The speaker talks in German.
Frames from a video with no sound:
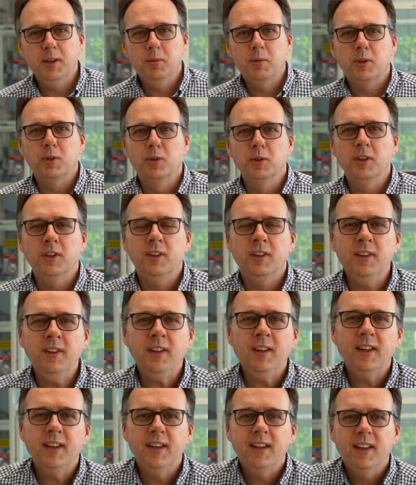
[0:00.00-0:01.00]
liebe Kunden,
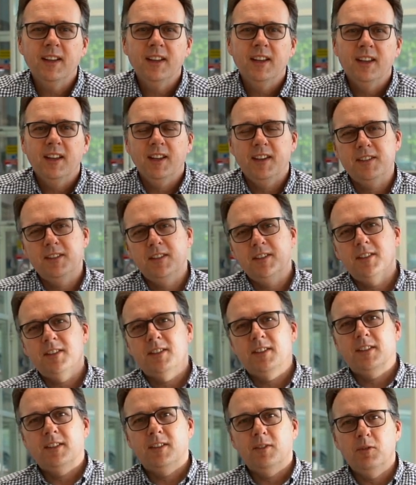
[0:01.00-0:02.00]
es
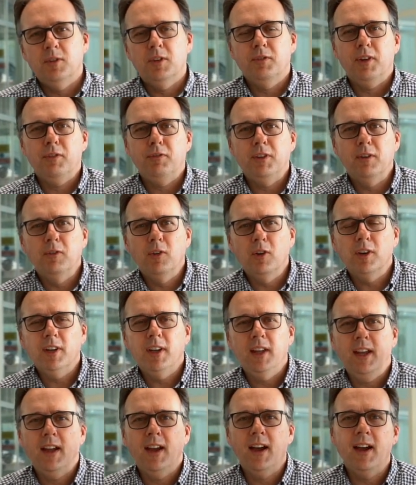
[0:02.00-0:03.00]
ist ungefähr vier Wochen
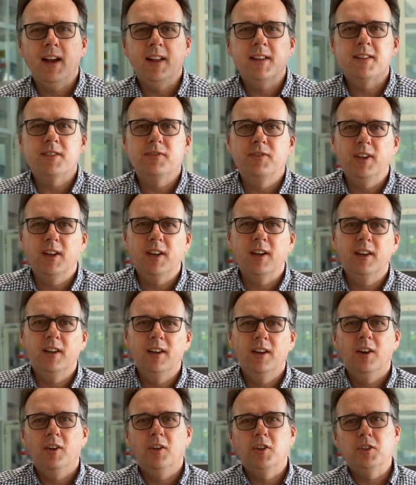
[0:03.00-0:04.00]
her, als wir
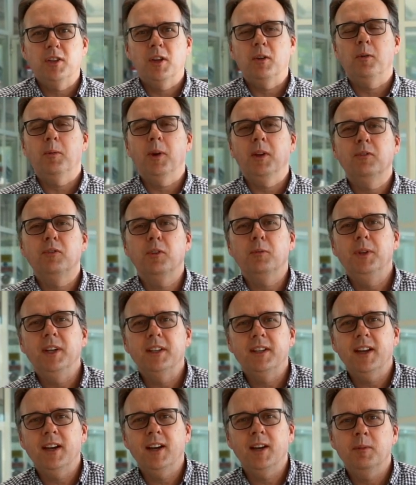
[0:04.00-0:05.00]
euch darüber
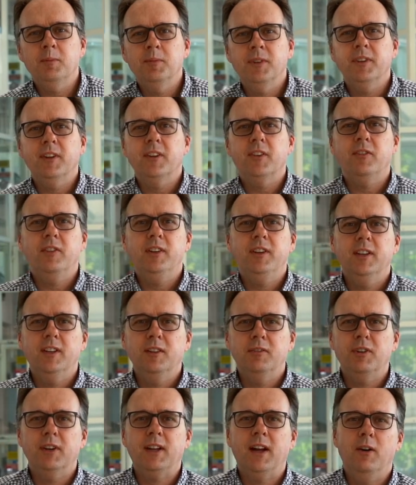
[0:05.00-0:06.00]
informiert haben, dass wir hier
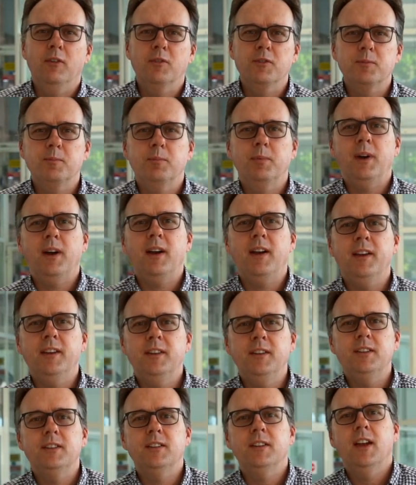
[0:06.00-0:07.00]
den
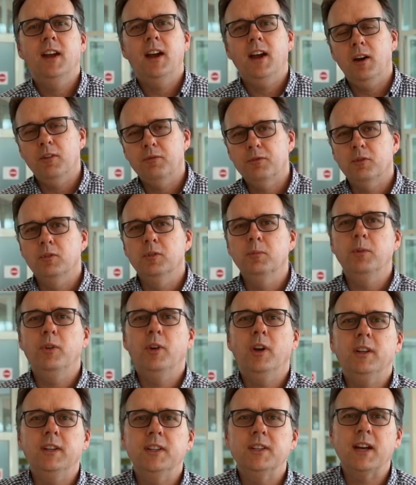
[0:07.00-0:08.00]
Verkaufsbereich aufgrund
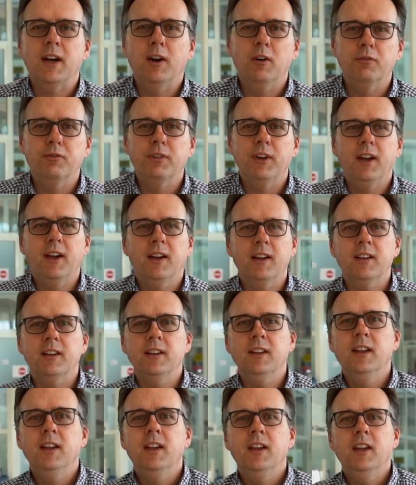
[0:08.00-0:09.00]
behördlicher
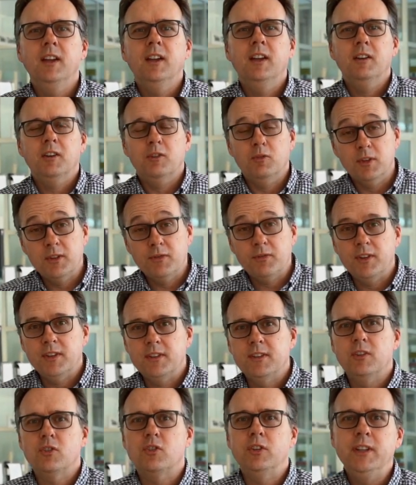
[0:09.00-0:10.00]
Auflagen
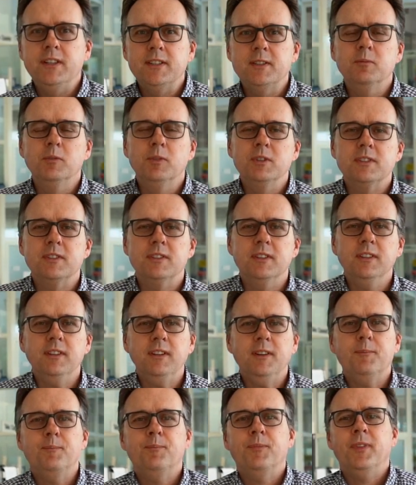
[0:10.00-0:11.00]
kurzfristig schließen mussten.